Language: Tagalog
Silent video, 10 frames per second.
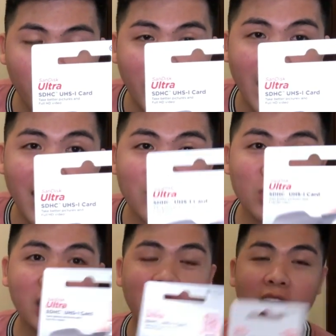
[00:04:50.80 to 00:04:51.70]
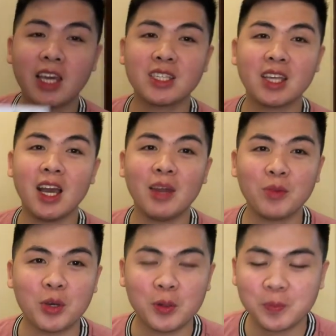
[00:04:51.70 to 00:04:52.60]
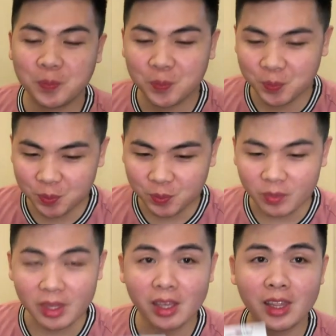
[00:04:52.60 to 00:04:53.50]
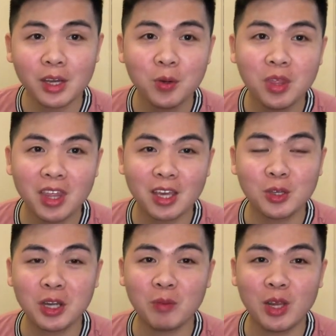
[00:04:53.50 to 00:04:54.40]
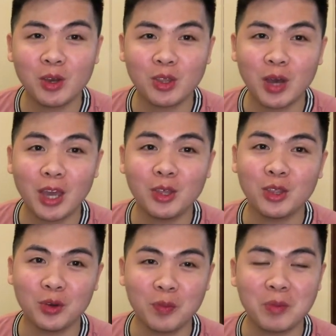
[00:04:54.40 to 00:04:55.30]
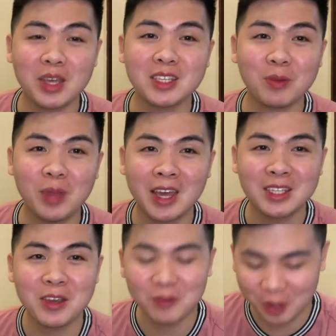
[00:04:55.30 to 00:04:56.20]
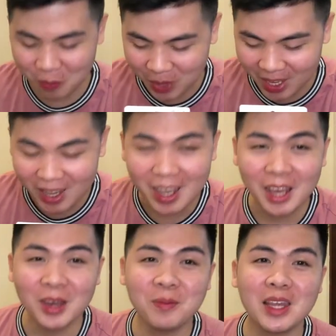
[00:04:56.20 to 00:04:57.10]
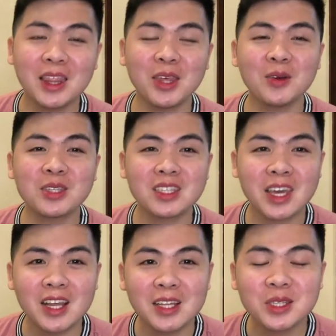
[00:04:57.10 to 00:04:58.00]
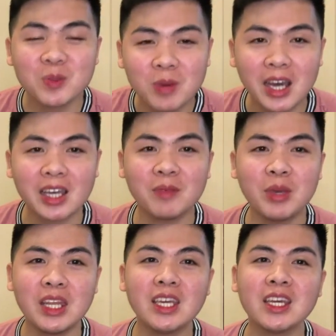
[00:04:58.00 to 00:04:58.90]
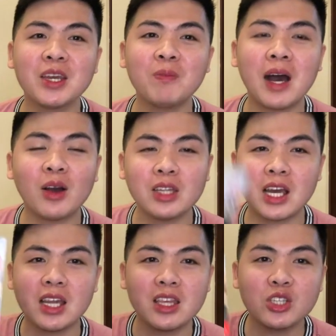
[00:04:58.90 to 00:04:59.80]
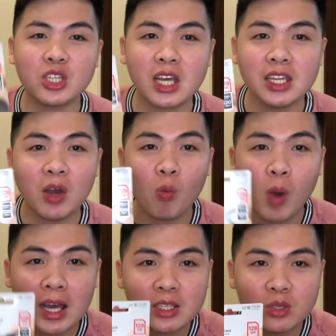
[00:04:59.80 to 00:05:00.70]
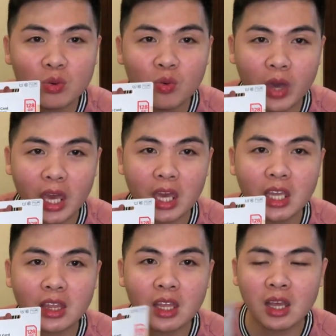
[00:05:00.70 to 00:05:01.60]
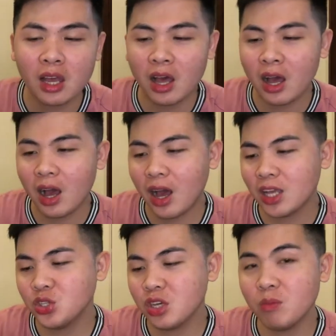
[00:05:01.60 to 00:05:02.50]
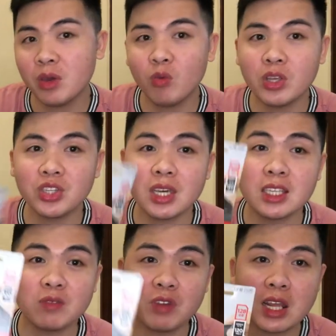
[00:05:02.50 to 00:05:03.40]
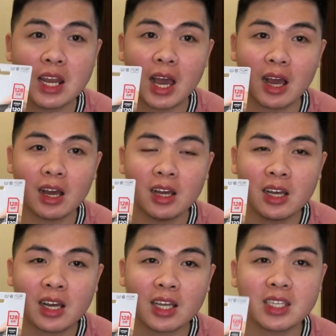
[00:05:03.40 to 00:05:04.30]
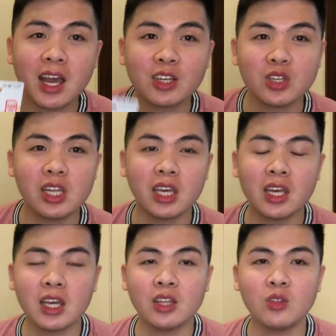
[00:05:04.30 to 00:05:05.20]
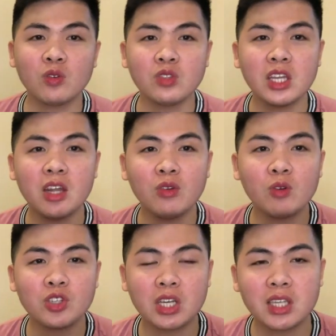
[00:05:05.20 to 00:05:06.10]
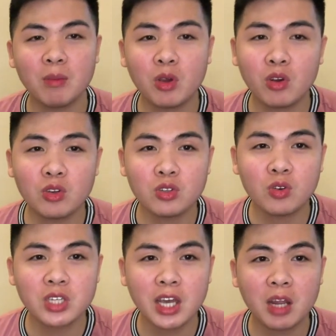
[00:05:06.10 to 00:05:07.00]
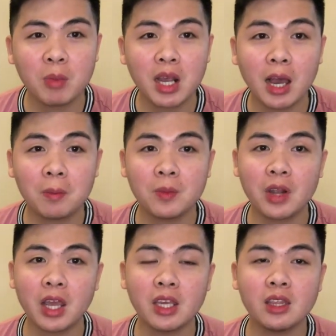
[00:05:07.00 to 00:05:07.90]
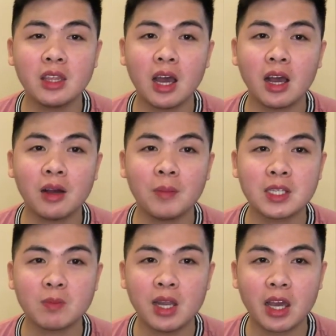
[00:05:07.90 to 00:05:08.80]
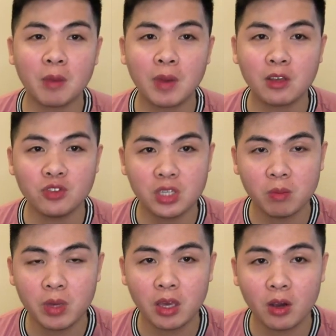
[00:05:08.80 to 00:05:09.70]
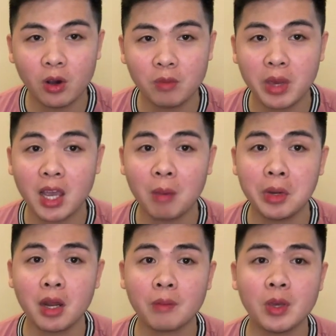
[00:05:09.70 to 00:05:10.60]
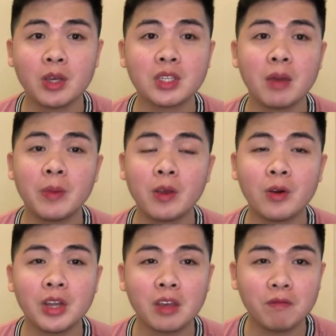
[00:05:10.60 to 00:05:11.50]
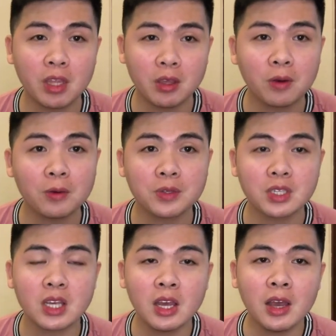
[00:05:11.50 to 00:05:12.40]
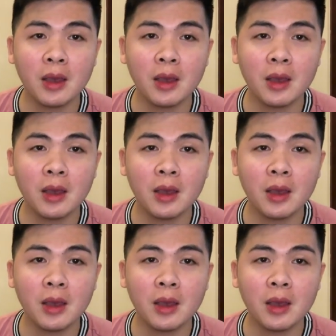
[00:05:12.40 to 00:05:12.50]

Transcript: Well, actually guys, alam nyo, the good thing nung nabili ko to, I don't know, maybe it's a blessing for me. But yung salesman, binigyan niya pa ako ng additional na 128 uh, GB which is free lang. Kasi actually, Nung tinanong ko siya, sabi ko gusto ko sana mag-upgrade ng mas malaki pang GB on my camera because I'm recording videos.